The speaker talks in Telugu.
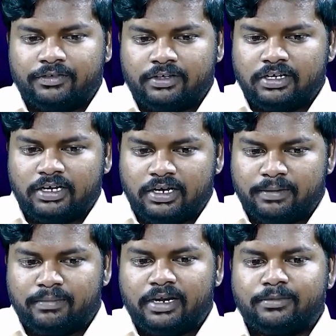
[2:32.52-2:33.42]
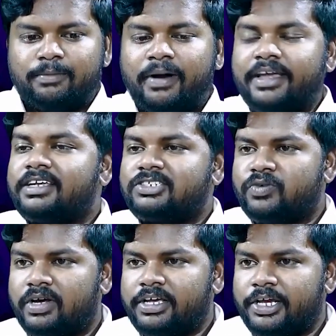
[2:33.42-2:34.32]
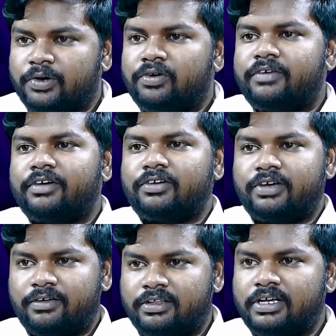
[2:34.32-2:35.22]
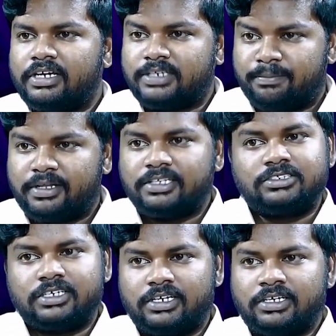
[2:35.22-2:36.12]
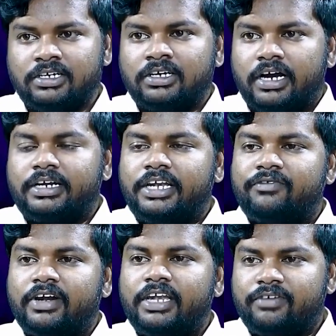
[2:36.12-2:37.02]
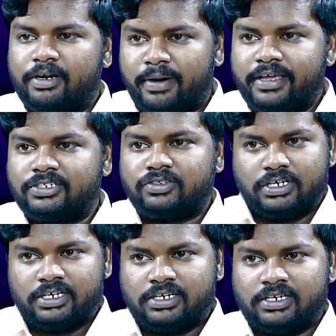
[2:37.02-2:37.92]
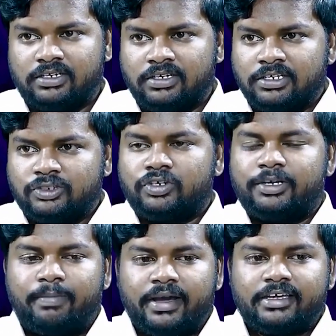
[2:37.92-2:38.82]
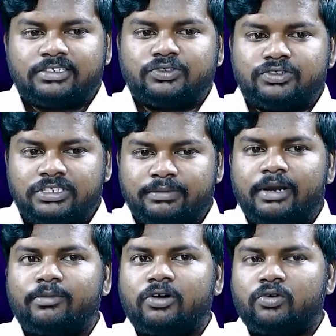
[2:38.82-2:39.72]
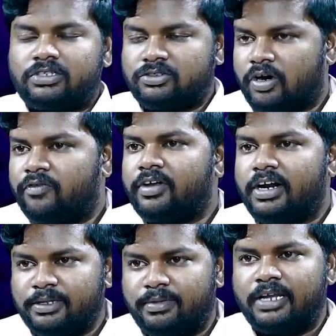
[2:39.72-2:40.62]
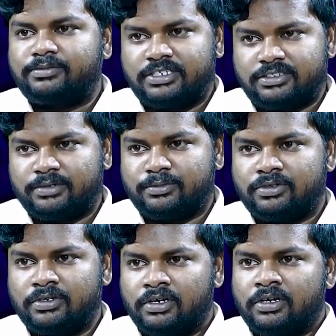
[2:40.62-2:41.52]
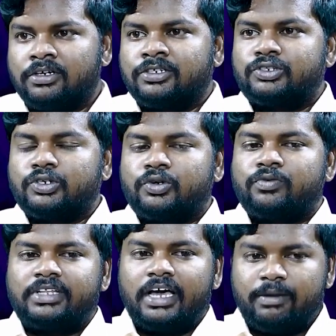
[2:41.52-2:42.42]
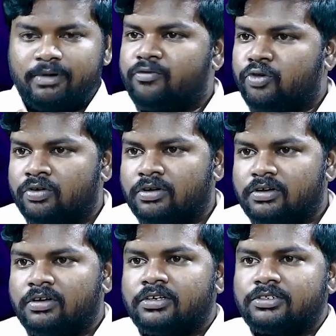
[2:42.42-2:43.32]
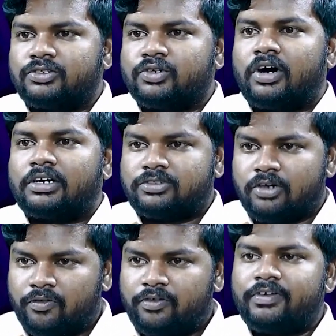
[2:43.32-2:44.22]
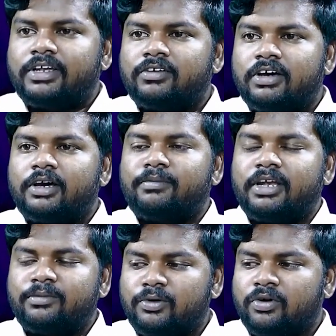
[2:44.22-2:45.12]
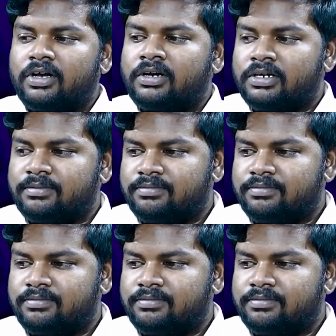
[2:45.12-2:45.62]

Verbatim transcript: అదేవిధంగా మనము బయర్స్ ద్వారా ఎక్కువ రెవెన్యూ ఏ విధంగా సంపాదించాలి అంటే డిఫరెంట్ డిఫరెంట్ బయర్స్ ఉంటారు ఇక్కడ సో ఈ బయర్స్ నుంచి మనం ఒక కొత్త సాఫ్ట్వేర్ అనేది బిల్డప్ చేసాము సో విత్ ద హెల్ప్ ఆఫ్ గూగుల్ సో ఆ సాఫ్ట్వేర్ ద్వారా మనము ఒక